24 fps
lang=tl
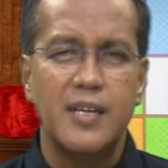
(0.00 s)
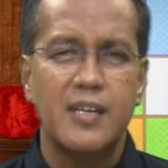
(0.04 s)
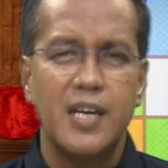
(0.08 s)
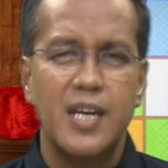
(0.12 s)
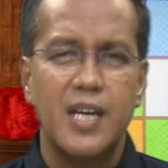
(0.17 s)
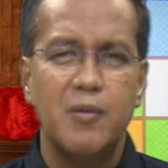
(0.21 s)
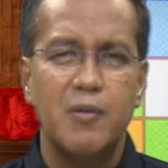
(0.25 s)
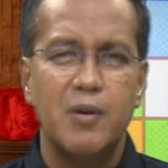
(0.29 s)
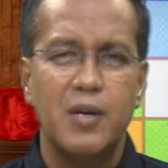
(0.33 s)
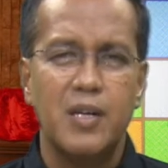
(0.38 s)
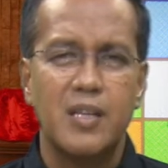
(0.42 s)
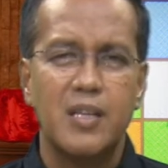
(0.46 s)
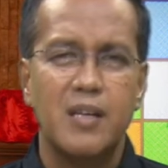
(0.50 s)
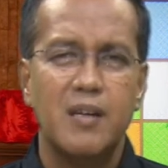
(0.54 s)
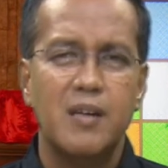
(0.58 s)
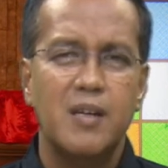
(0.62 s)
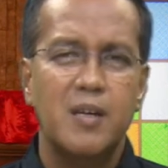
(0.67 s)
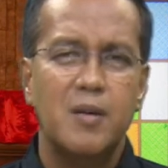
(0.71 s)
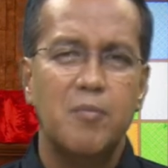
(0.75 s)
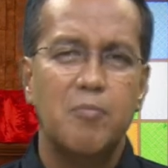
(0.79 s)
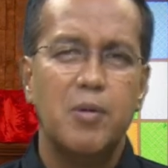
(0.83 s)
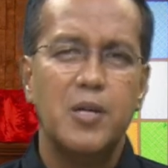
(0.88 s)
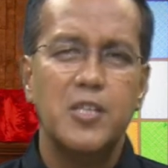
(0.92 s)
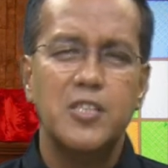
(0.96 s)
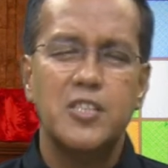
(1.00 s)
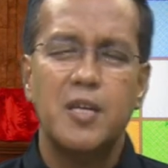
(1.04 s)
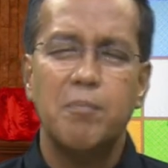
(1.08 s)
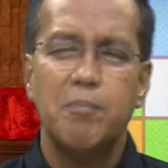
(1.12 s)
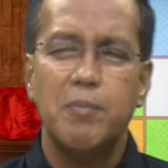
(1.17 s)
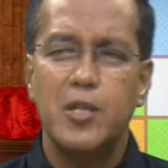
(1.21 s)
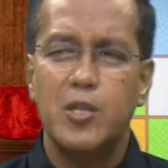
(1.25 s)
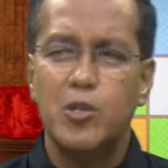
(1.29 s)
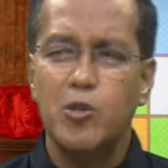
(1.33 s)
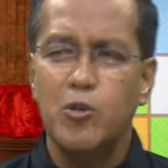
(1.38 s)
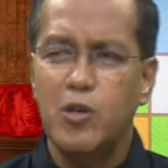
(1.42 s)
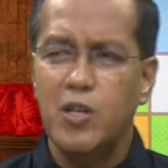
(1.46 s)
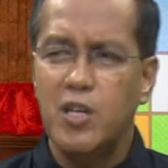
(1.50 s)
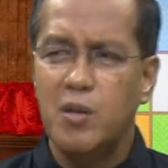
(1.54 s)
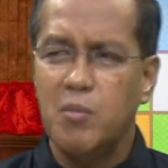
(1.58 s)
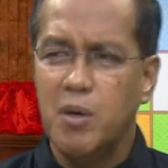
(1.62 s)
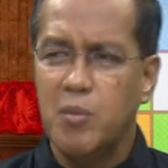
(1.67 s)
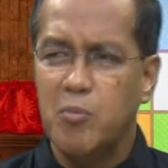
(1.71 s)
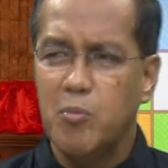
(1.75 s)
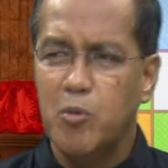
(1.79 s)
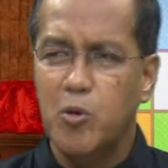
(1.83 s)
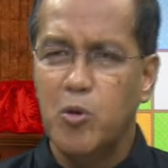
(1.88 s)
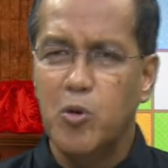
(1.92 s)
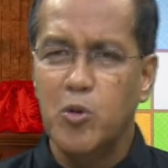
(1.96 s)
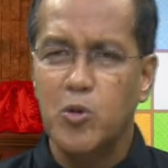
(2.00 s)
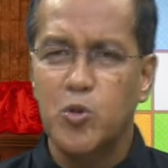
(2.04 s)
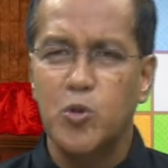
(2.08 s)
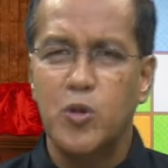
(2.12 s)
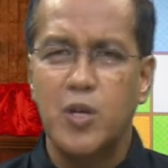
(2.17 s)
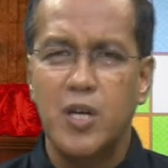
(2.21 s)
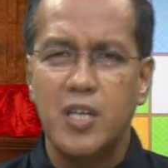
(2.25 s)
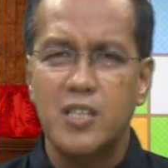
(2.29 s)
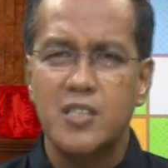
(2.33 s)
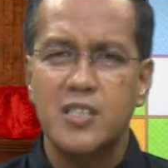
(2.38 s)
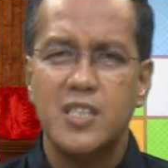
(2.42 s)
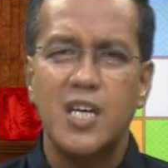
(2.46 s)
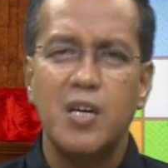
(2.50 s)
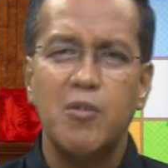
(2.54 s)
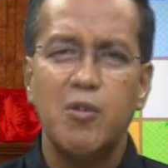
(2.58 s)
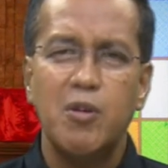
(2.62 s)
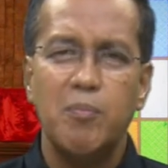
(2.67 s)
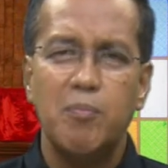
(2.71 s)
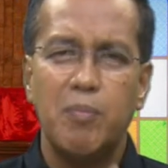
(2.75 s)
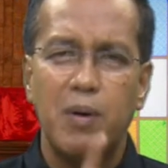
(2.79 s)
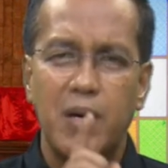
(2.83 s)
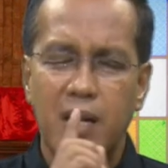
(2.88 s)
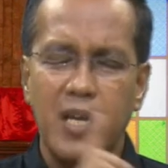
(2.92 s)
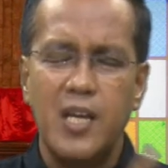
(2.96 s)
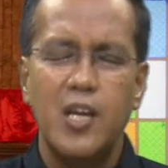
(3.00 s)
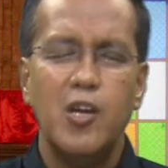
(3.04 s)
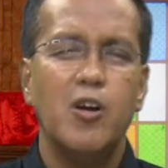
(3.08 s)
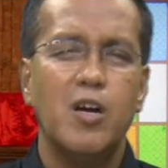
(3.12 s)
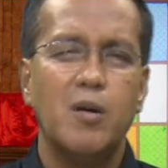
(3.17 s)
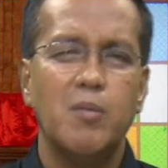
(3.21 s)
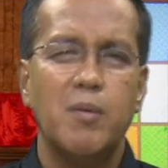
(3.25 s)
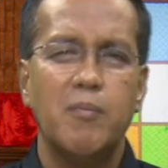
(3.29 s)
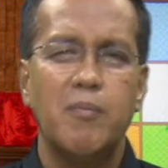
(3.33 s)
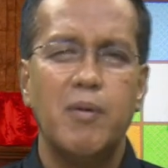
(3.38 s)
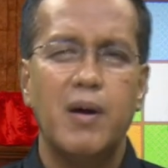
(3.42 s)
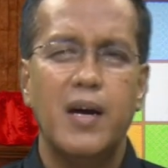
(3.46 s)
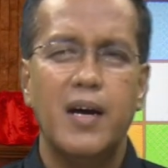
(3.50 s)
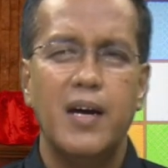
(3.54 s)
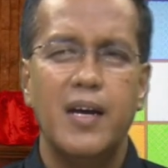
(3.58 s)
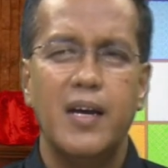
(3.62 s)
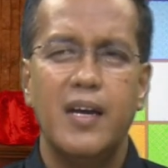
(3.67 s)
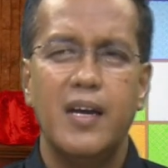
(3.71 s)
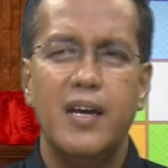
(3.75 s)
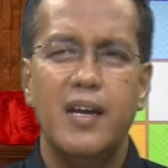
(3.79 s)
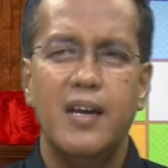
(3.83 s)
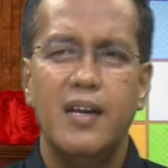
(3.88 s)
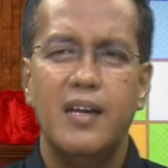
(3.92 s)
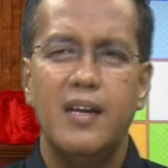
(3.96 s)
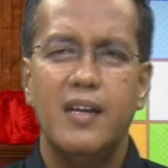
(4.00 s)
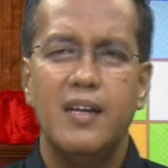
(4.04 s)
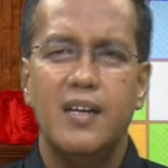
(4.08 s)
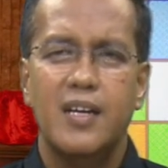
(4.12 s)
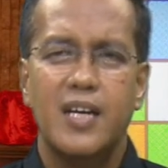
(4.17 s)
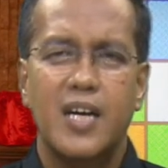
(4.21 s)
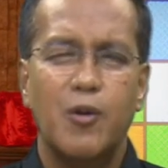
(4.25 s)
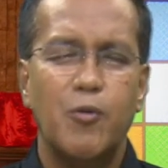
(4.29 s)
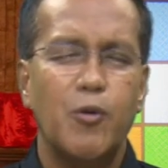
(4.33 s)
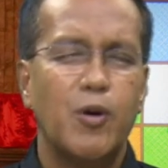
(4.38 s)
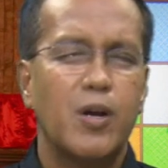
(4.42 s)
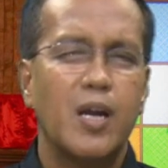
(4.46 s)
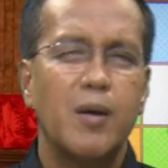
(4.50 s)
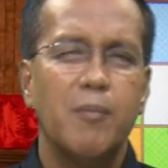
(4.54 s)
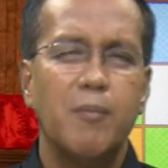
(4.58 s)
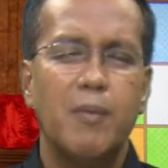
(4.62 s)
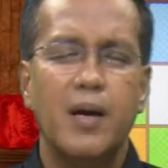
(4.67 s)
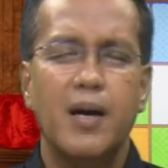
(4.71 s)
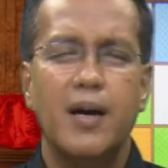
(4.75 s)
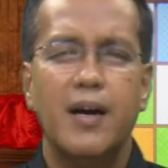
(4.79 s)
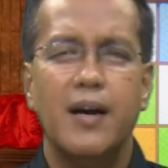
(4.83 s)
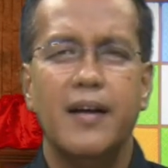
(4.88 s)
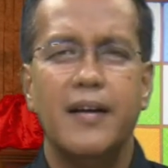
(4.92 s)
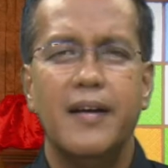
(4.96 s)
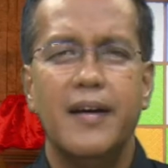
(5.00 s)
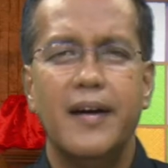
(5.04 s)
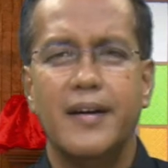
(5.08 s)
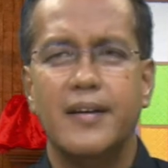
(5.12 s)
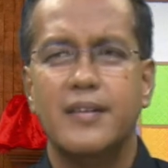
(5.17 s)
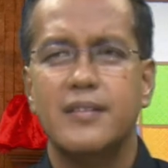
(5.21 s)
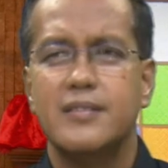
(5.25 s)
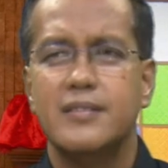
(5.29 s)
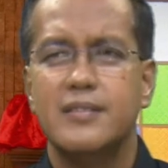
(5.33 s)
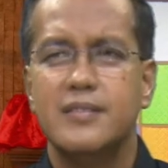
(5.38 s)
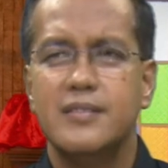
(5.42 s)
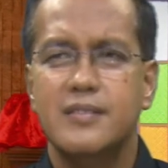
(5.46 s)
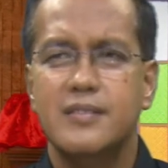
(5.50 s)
na liwat, basta pituhira magburog to ng asawin pareho nga babae nga waray mga anak